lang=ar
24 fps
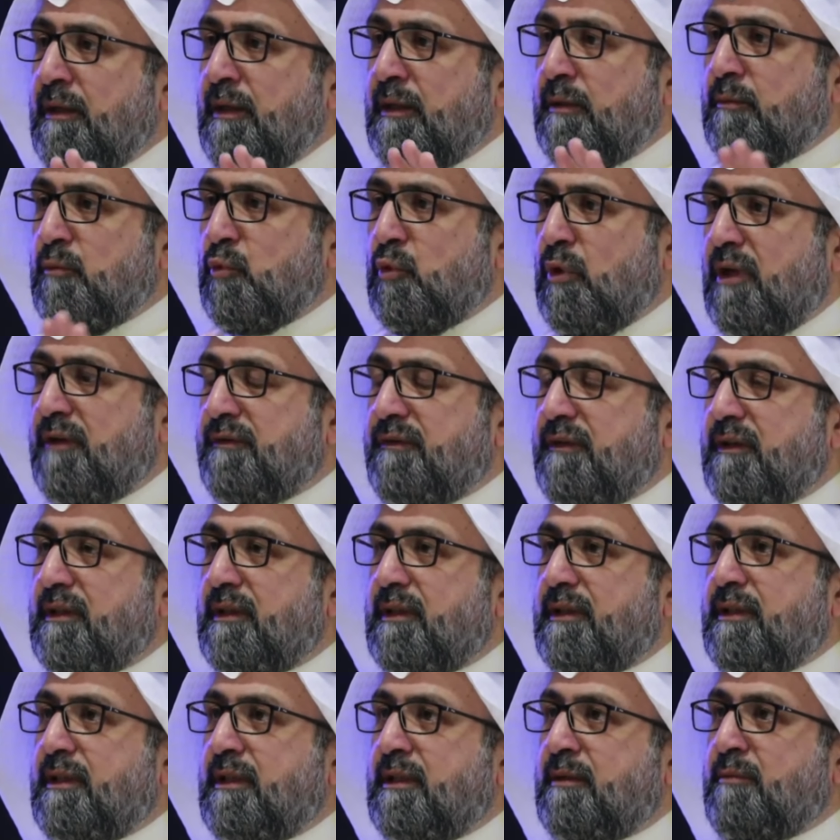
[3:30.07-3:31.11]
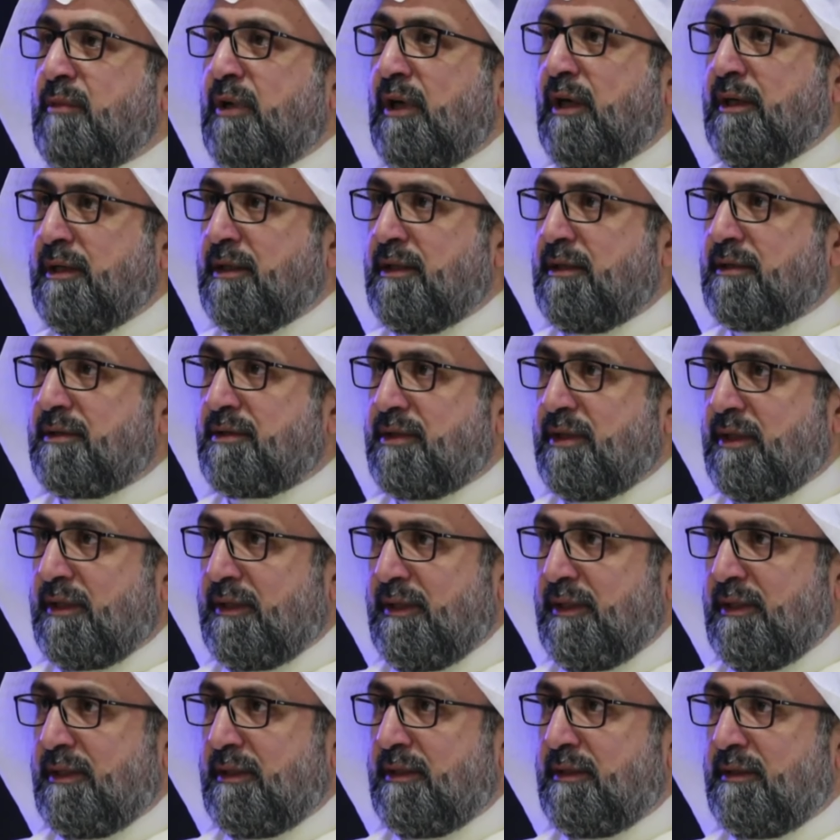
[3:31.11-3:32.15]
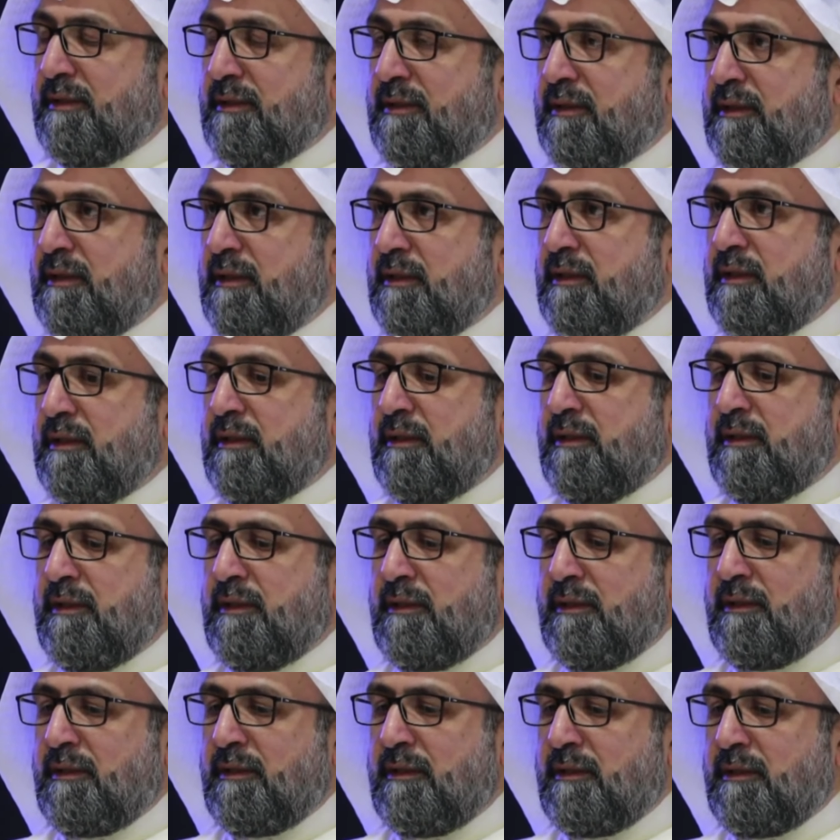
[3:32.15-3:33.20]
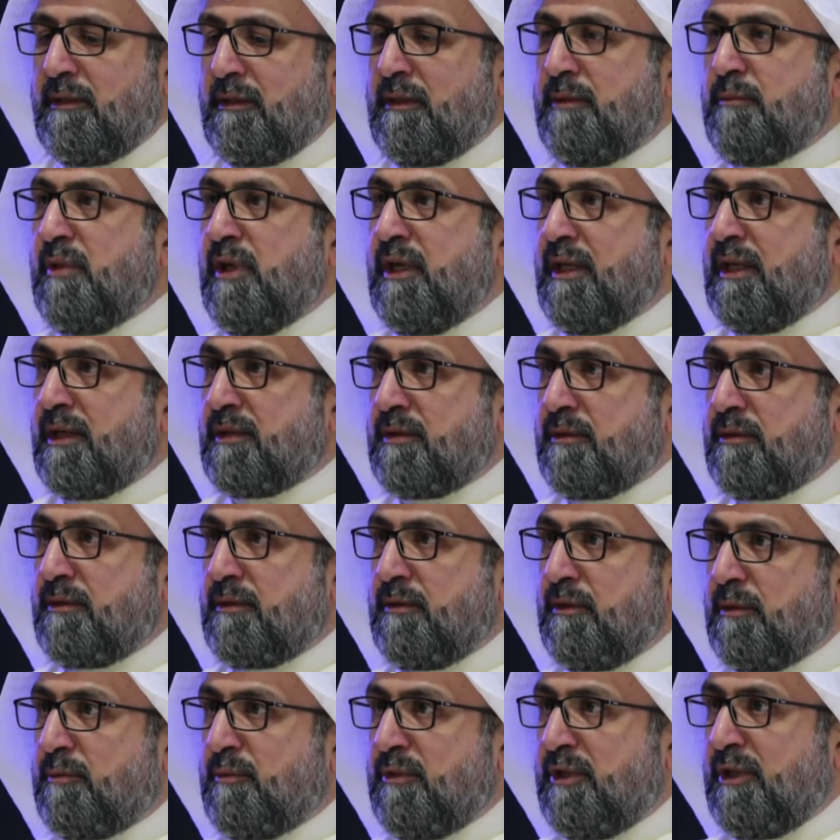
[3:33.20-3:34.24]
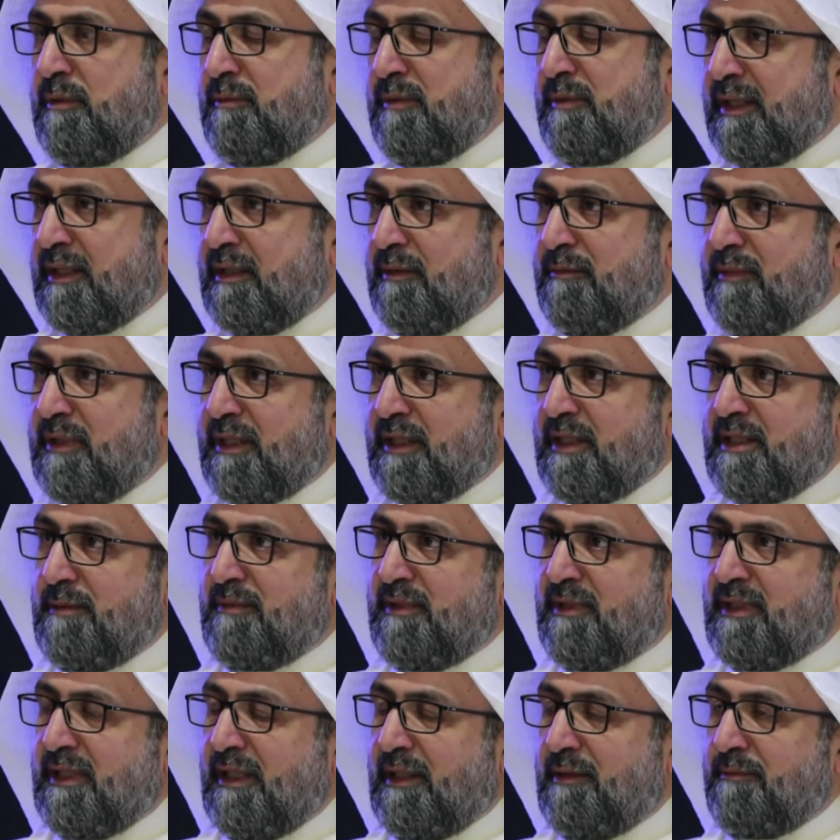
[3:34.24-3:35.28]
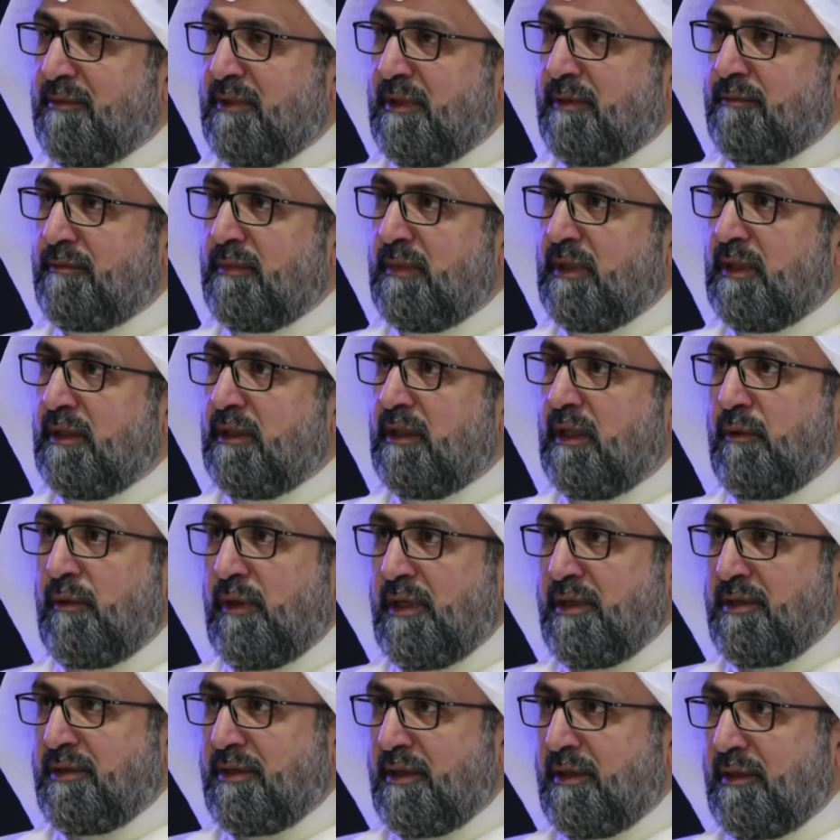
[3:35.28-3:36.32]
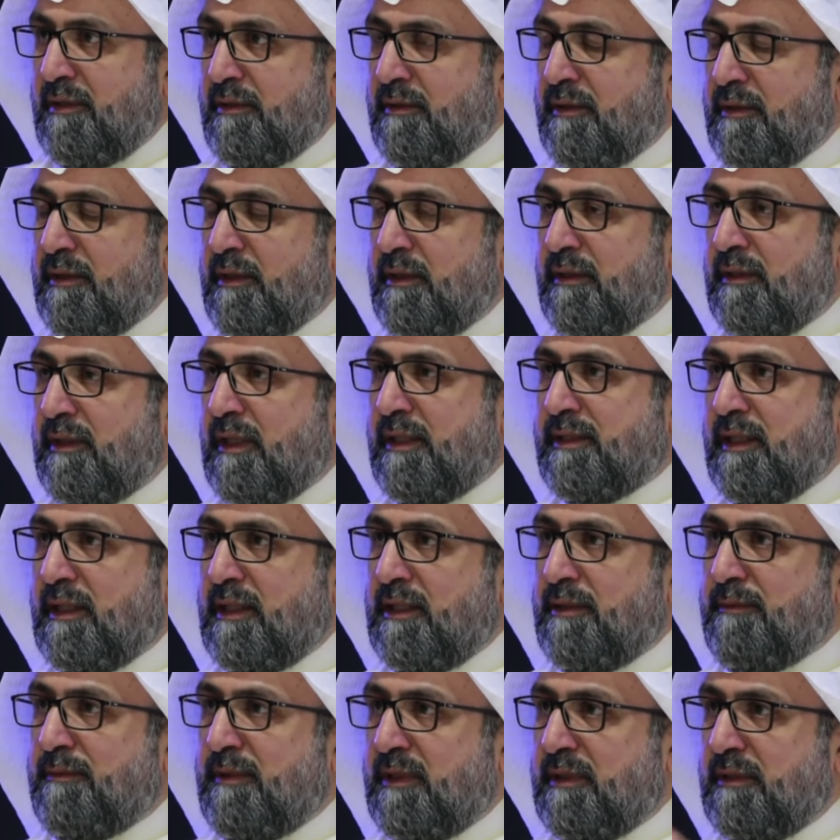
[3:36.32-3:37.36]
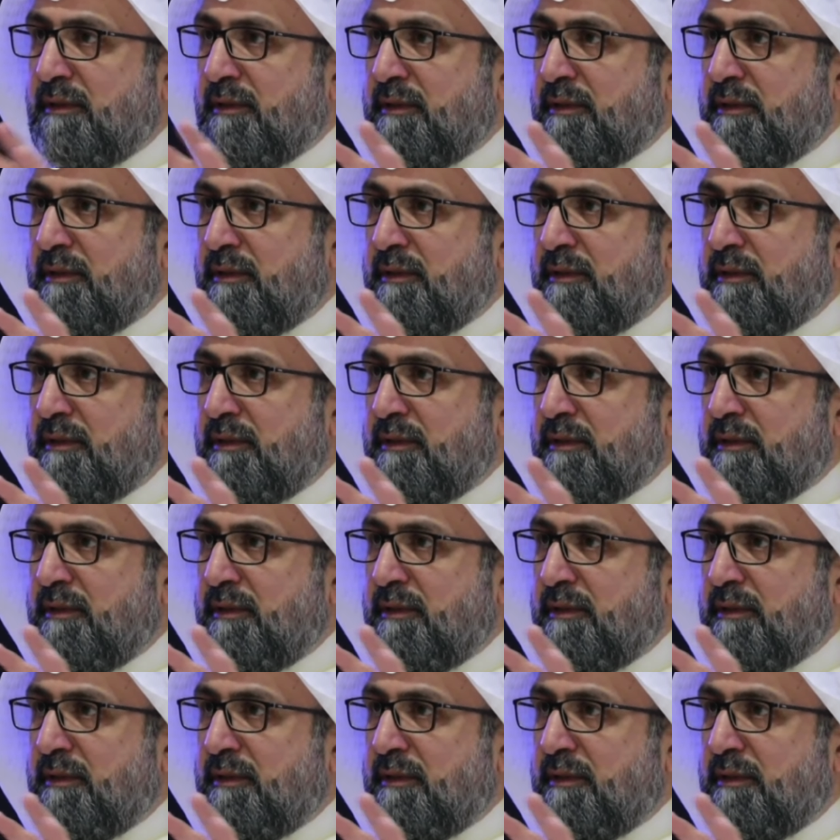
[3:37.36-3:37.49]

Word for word: موافق للمعايير الشرعية آه، لما يصدر من البنك المركزي من تعميم أو أي شيء هاي تقريبا